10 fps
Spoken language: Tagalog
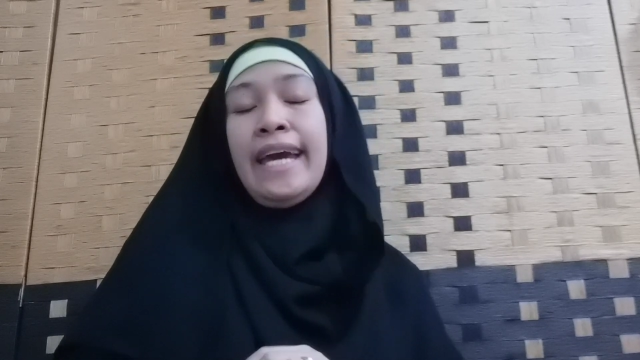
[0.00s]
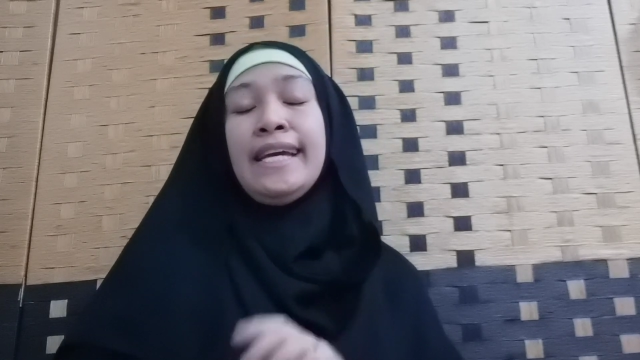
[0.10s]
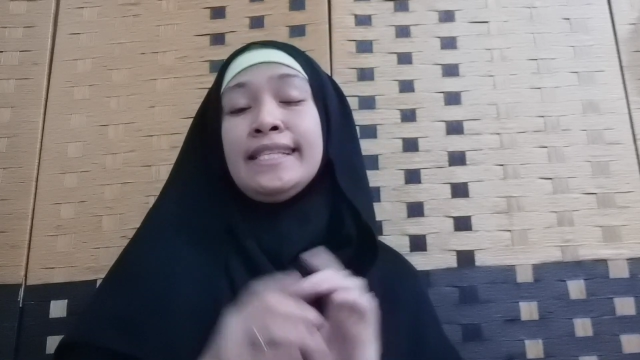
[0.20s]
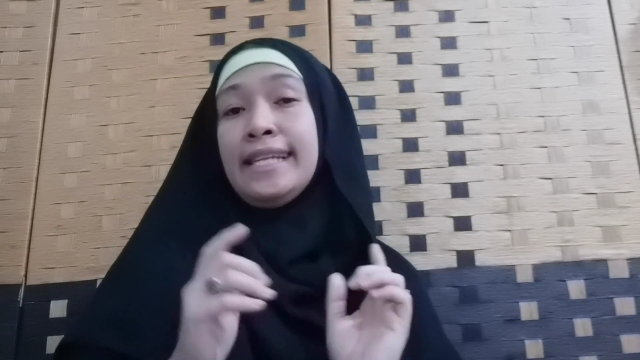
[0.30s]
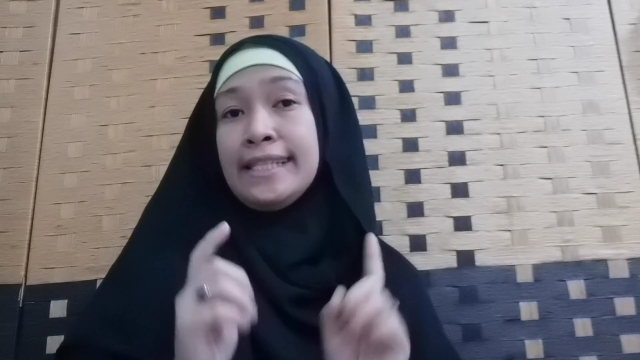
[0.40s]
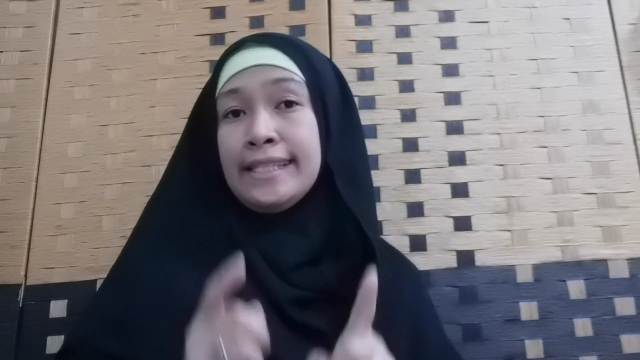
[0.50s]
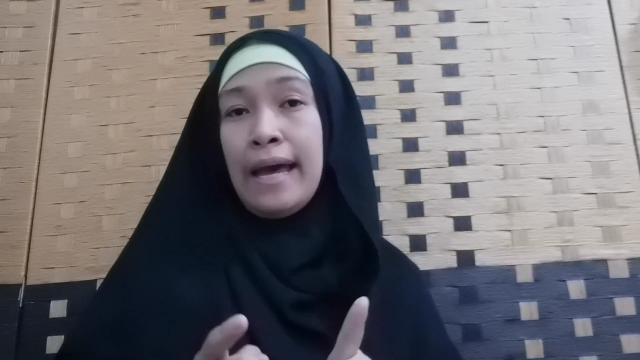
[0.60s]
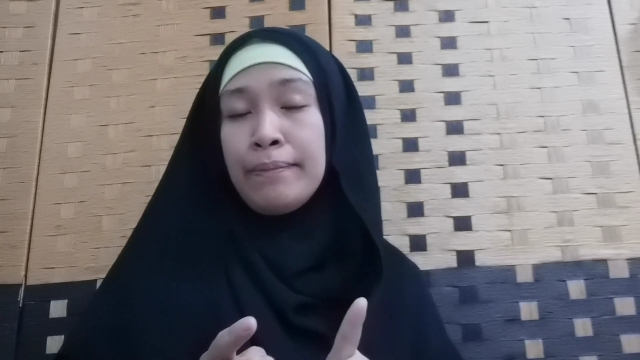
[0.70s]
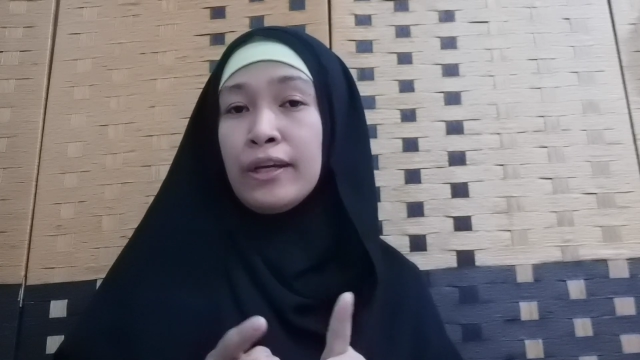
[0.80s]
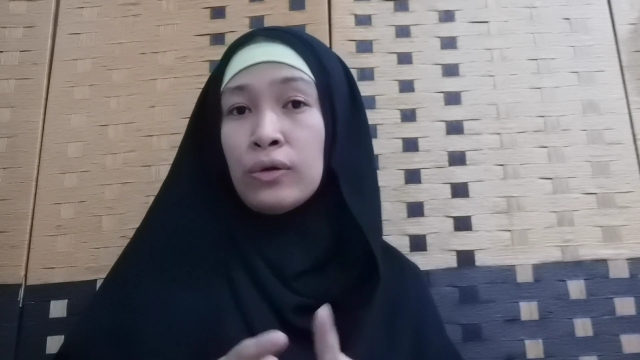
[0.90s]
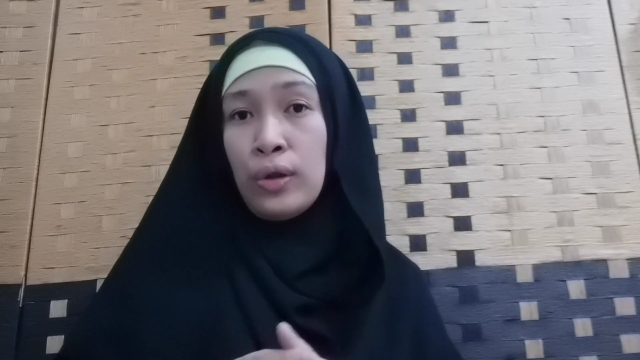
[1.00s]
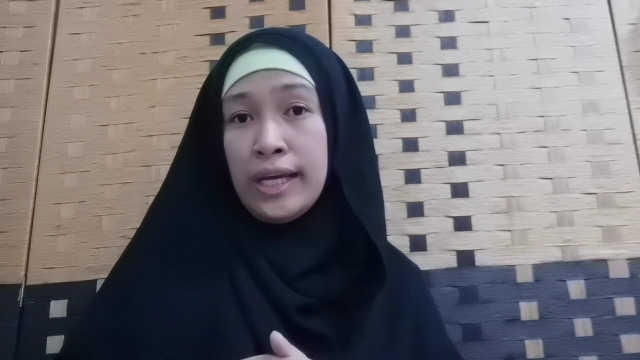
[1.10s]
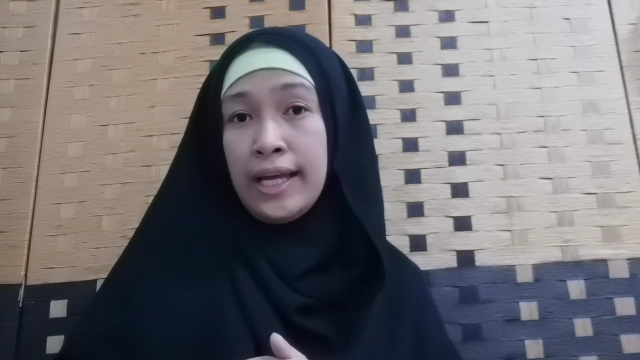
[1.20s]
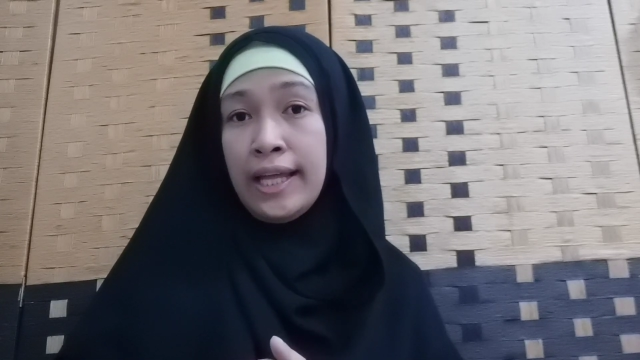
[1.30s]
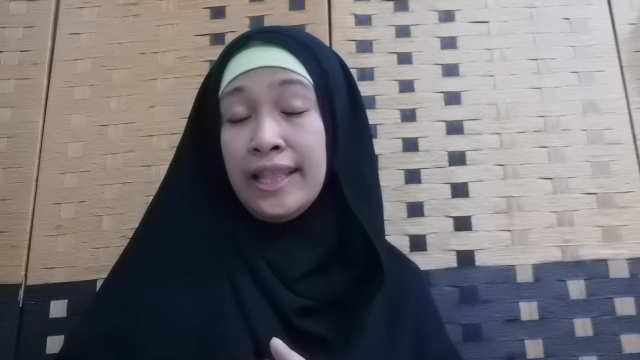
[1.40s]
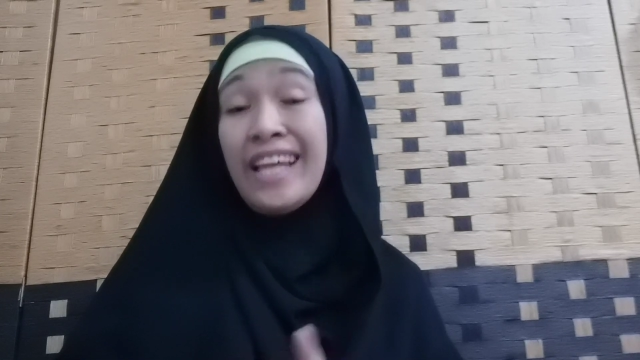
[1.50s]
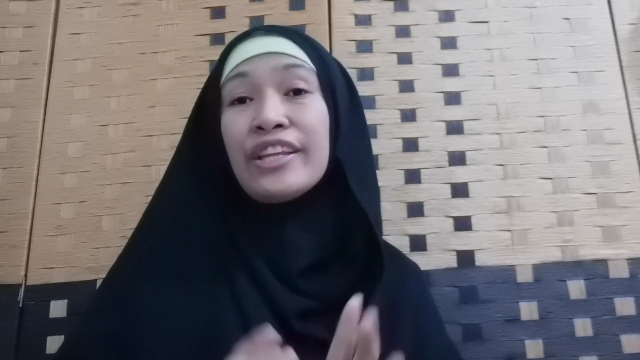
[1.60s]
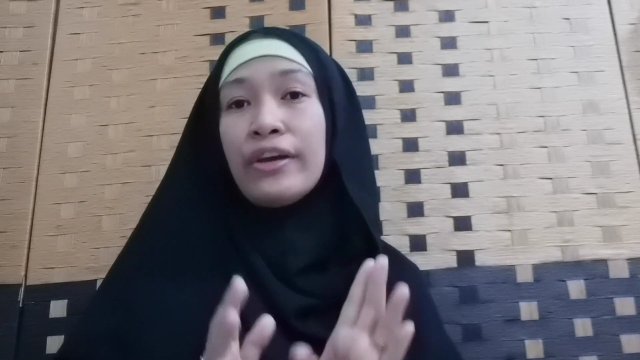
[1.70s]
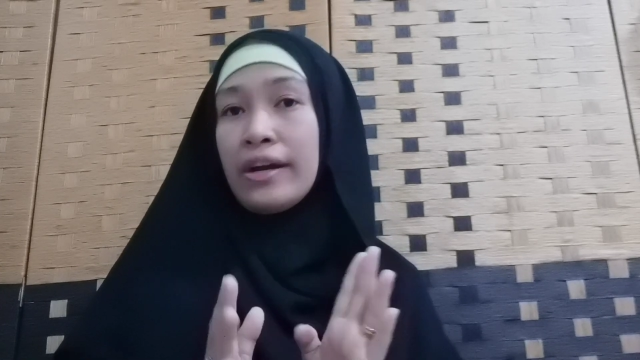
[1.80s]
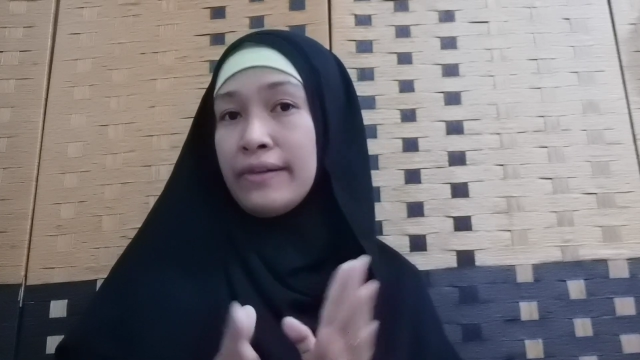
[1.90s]
Kaya sinasabi ko na not
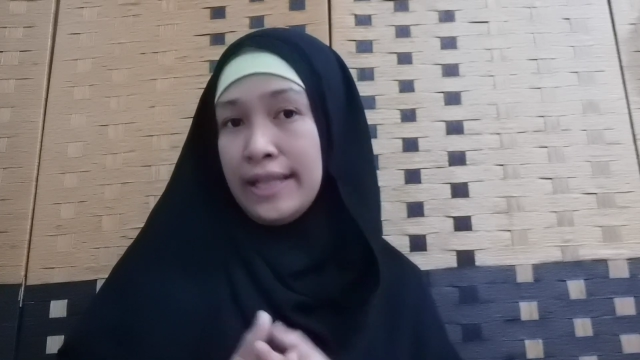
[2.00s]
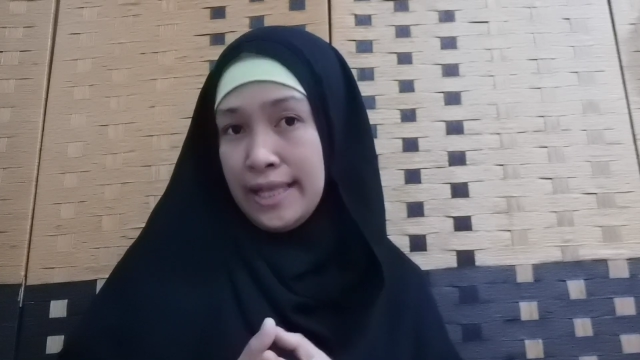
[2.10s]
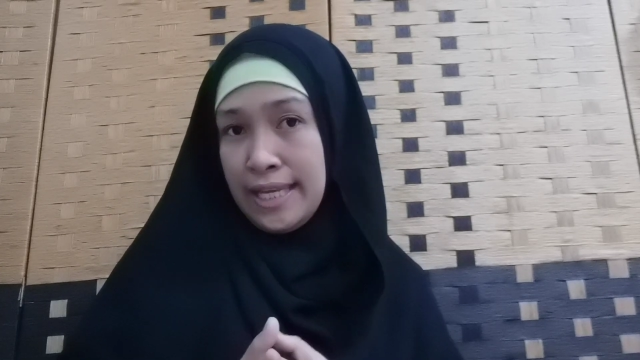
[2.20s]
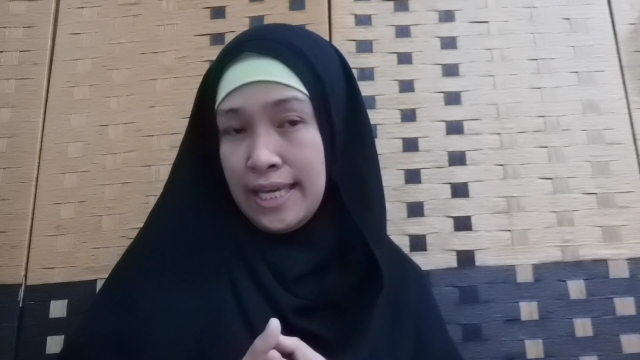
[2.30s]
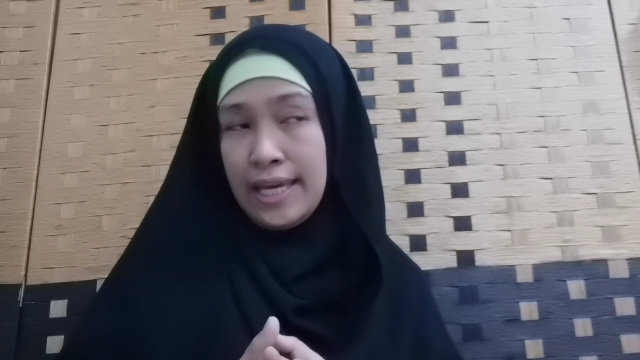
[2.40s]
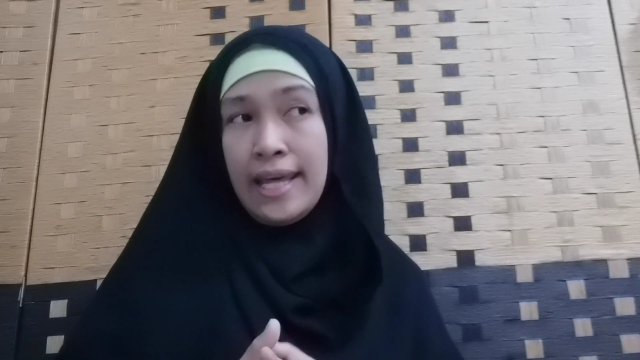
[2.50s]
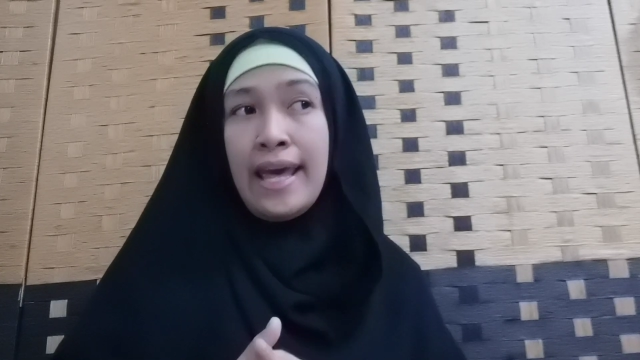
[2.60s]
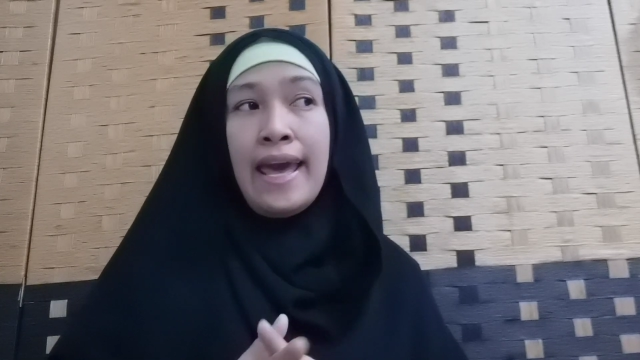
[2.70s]
guarantee.